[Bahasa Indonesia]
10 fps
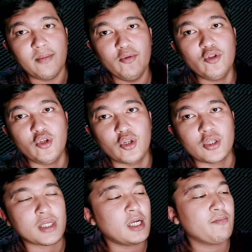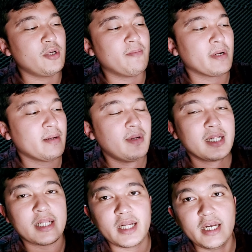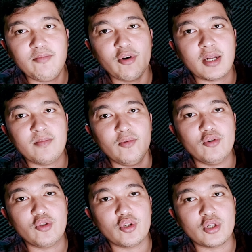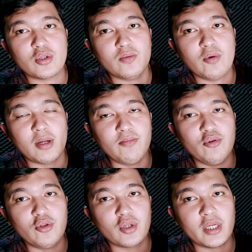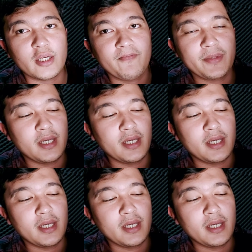nggak Bluetooth sekalipun dia pakai baterai ini bukan Bluetooth bukan Bluetooth ya